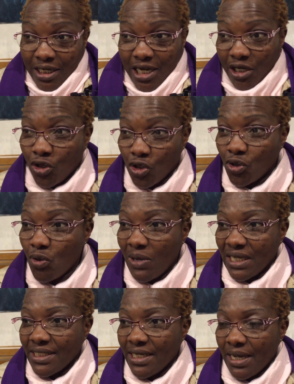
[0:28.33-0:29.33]
quelque chose
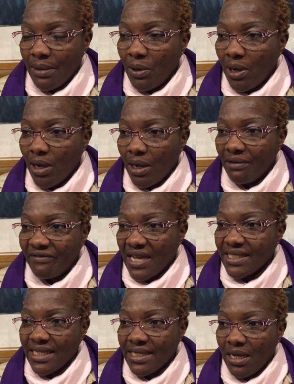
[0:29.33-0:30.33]
m'a dit, eh ben,
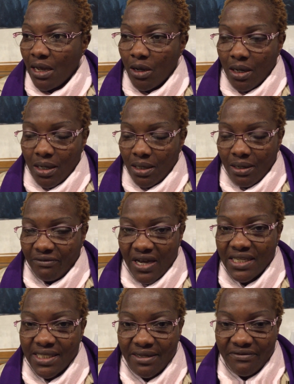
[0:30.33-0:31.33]
vas-y, euh,
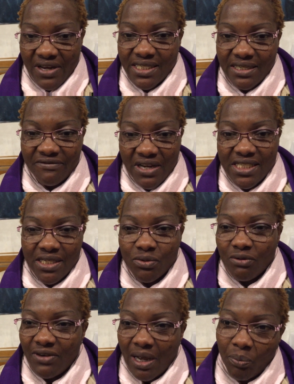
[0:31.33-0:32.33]
vas-y, vas-y, vas-y,
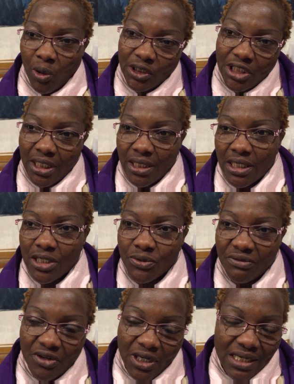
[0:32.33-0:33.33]
ouvre la porte, euh,
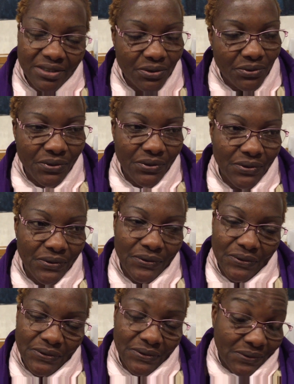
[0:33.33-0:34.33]
tu verras ce,
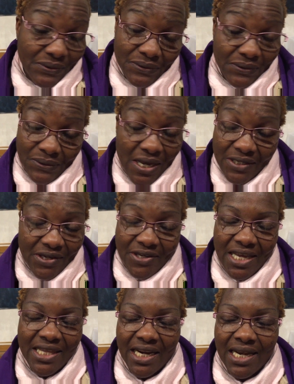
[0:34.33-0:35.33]
que, ce qui
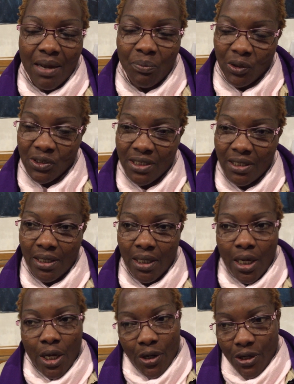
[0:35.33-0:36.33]
est derrière la porte.
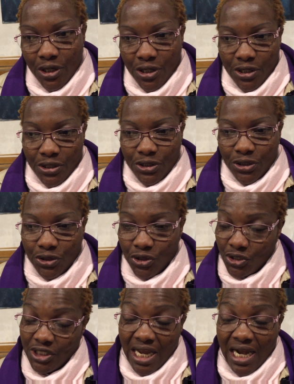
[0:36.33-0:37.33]
Euh, je
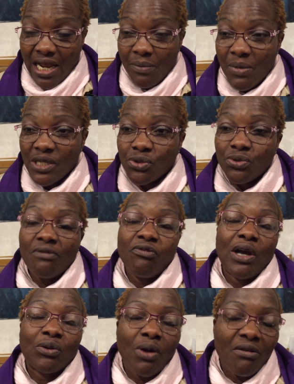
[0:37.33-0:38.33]
suis allée à la messe deux
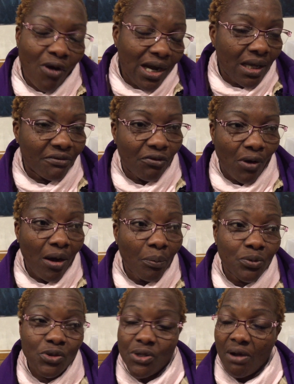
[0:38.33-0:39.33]
fois, trois fois, quatre fois,
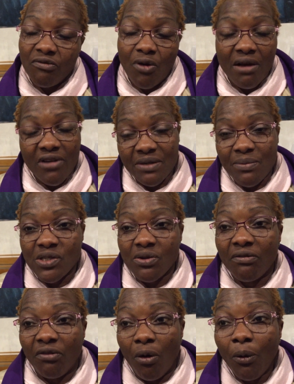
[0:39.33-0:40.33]
plusieurs fois avec mes
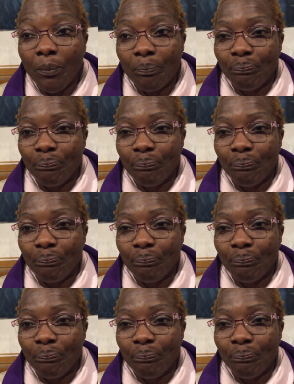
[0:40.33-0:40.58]
enfants.